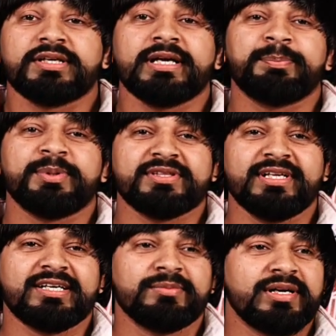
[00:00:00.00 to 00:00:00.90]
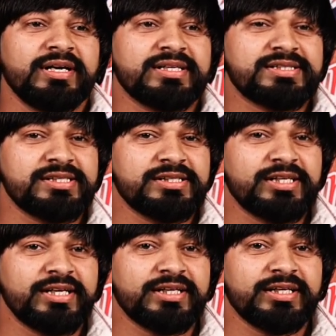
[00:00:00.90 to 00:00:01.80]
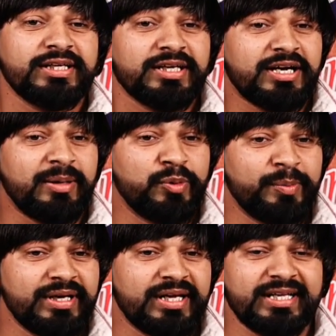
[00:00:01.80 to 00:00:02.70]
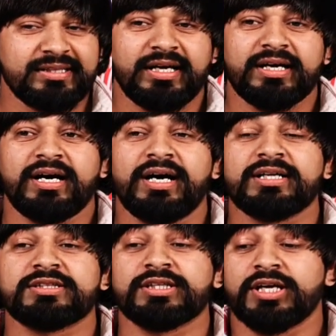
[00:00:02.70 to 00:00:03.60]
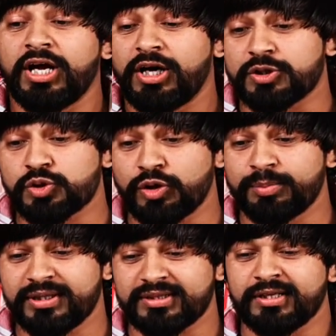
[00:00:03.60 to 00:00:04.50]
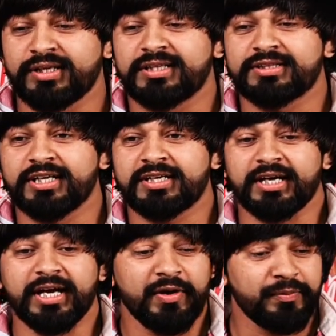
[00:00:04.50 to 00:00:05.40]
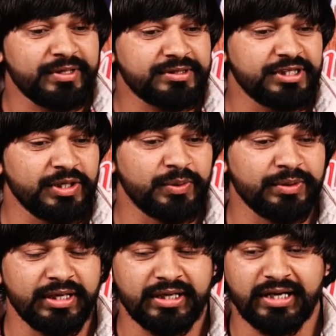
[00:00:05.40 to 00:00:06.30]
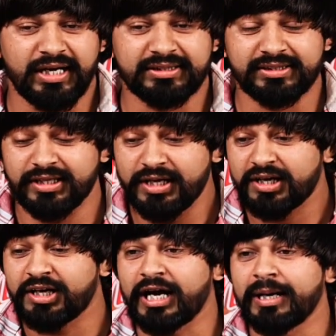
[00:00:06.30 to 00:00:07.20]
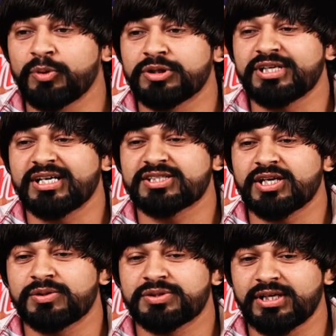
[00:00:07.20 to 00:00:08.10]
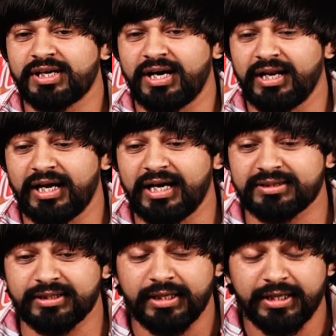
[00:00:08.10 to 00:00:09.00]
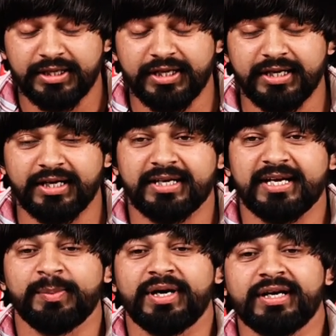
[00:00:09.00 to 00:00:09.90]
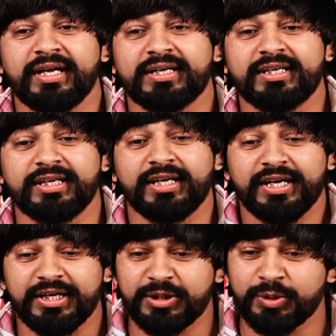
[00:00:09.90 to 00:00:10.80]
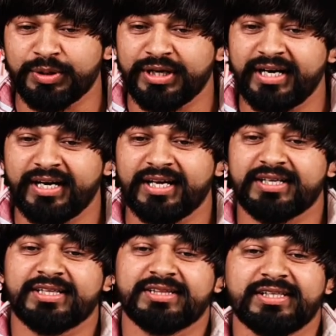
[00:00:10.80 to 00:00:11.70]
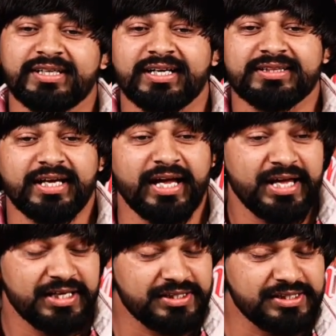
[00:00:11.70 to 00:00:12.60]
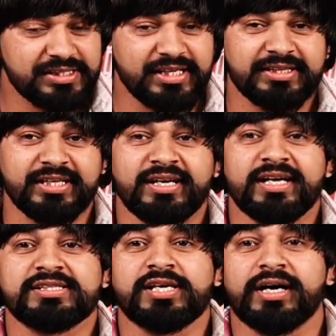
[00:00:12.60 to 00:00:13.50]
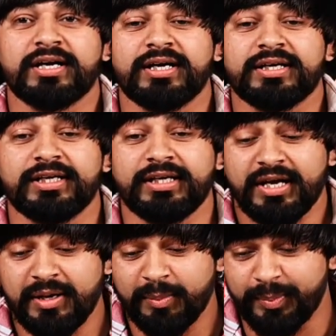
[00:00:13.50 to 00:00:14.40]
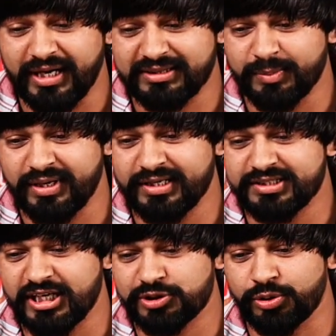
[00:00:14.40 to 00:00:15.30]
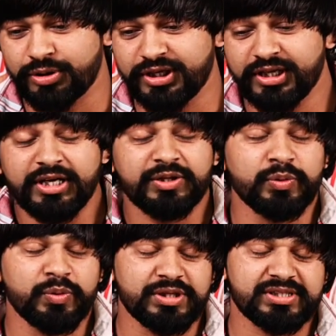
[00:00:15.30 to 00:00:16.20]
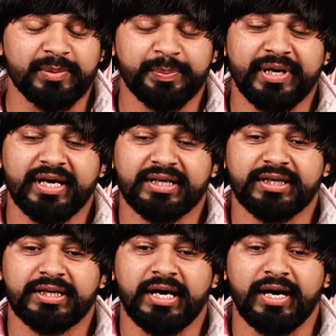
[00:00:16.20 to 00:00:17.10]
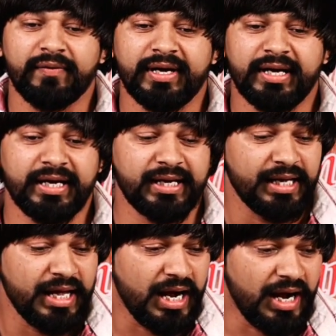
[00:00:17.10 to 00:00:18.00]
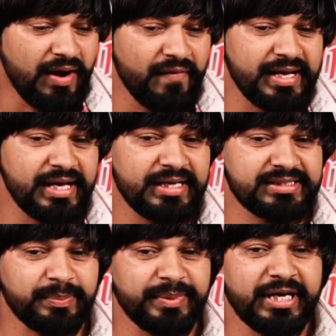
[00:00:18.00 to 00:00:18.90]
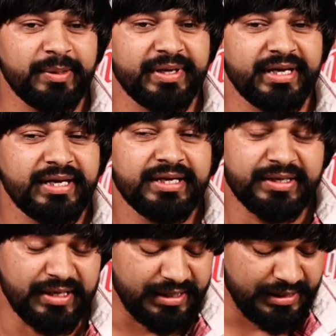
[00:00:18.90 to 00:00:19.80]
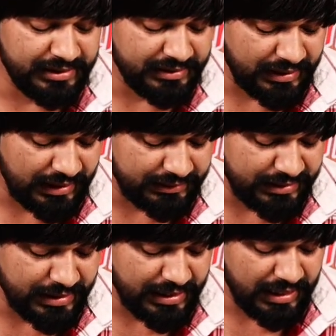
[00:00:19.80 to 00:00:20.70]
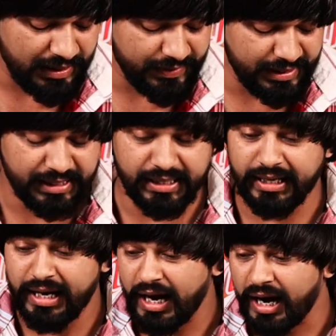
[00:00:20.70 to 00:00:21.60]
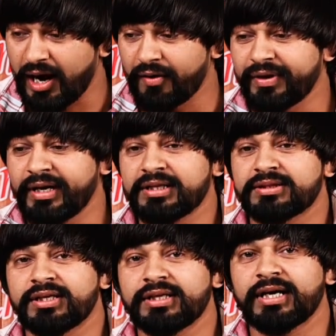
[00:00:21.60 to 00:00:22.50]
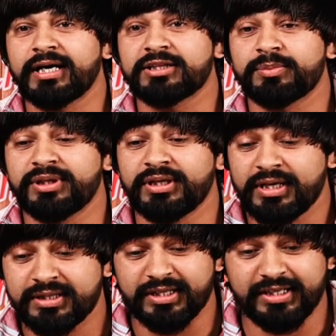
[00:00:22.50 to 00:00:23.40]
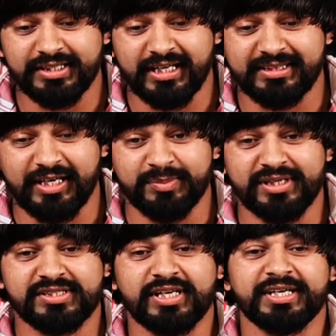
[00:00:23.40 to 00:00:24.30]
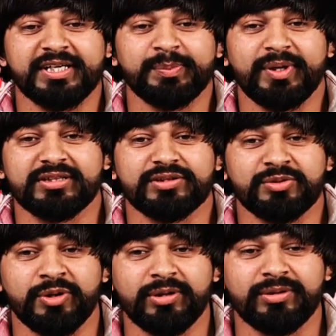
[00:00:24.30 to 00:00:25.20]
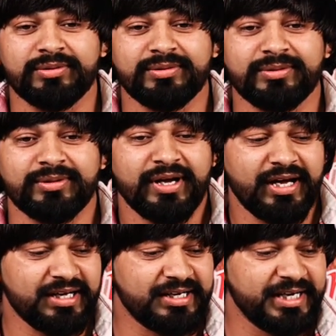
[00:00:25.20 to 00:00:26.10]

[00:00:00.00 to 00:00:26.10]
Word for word: कि पतली कमर लरजती तेरी काबू में रहा गात और जो भी तन न दिख फिर दिन होना रात खराब हो जा से उसके हालात के करके मानेगी इन दो नैना के तीरा तीरात किसके दिल ने छंगेगी बात मान जा छोरी क्यों कसम प्यार की खावे है आवे है सपने में ना नींद रात ने आवे है आवे है तेरी याद भी तेरी यादा मैं सारी बात खोलूँ हूँ अरे